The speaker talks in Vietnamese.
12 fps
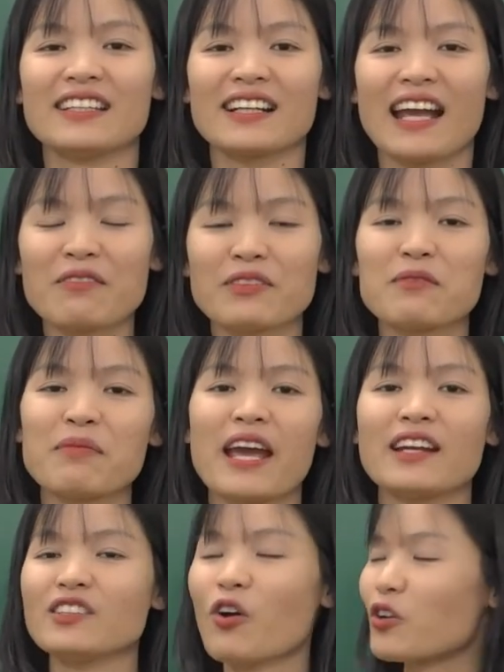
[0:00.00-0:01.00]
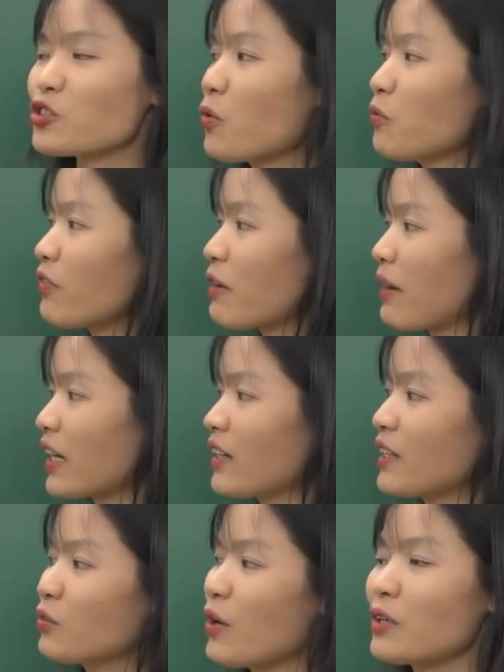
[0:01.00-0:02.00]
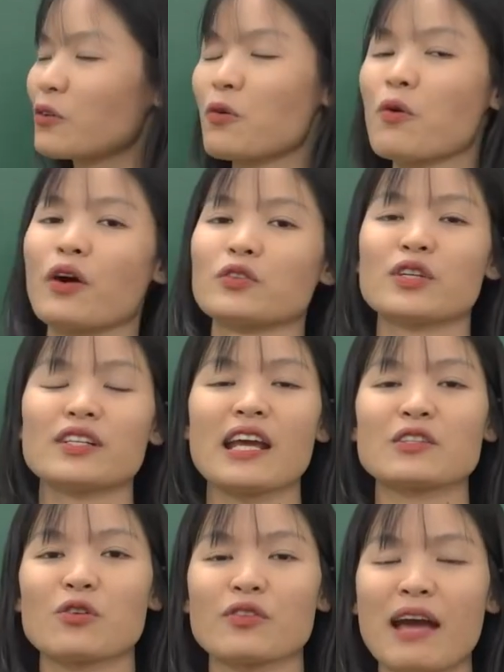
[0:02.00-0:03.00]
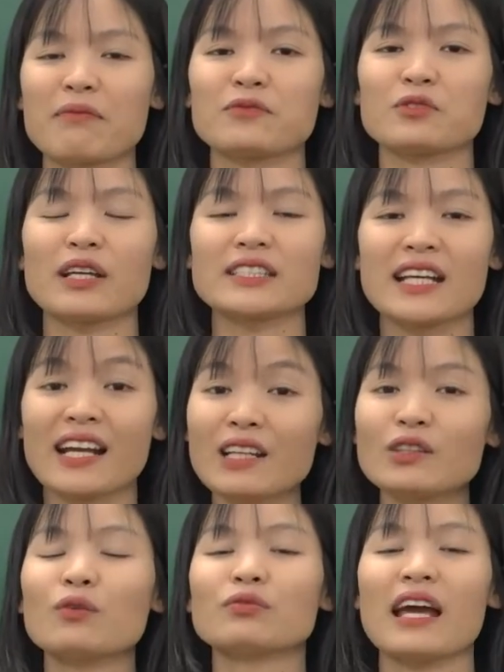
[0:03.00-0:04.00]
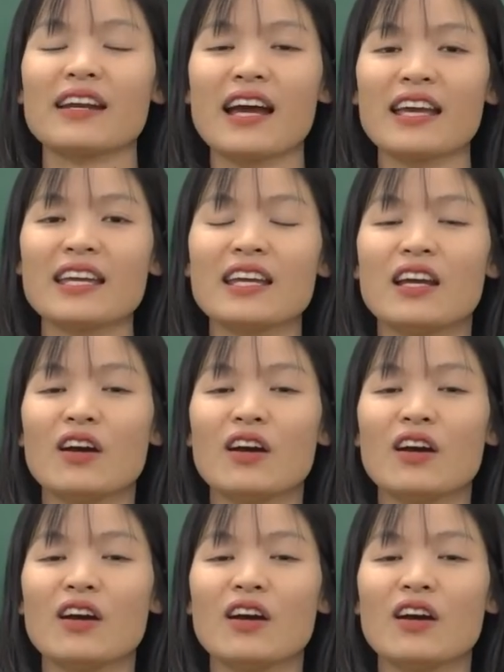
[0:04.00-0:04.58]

các em thân mến, nội dung về mặt lý thuyết của chuyên đề số 5 chúng ta sẽ kết thúc tại đây.